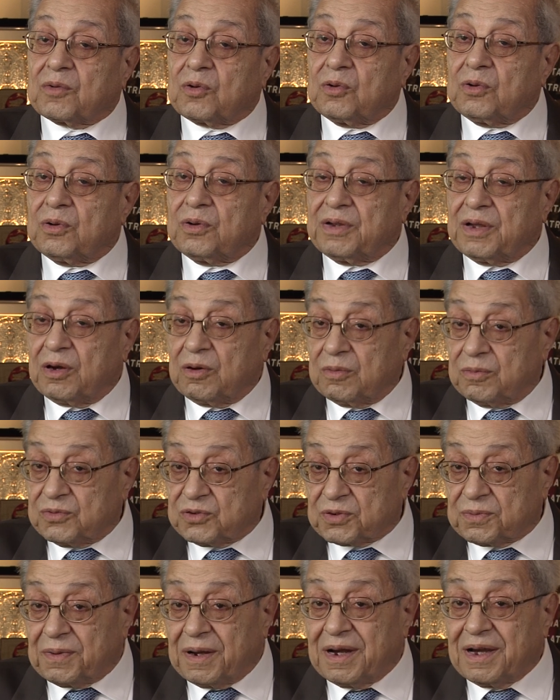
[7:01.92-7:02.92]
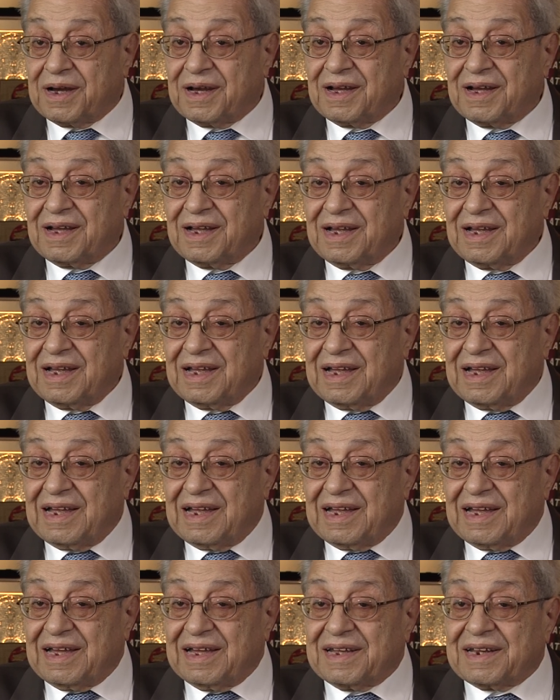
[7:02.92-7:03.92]
كل يوم جمعة
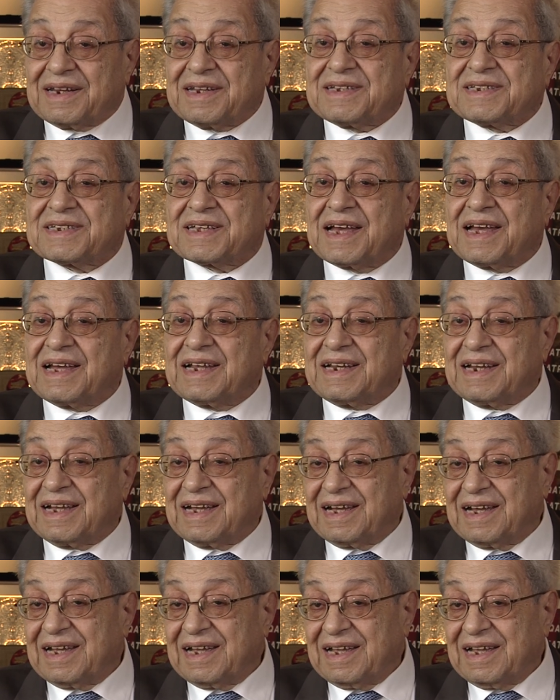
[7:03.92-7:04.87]
رسالة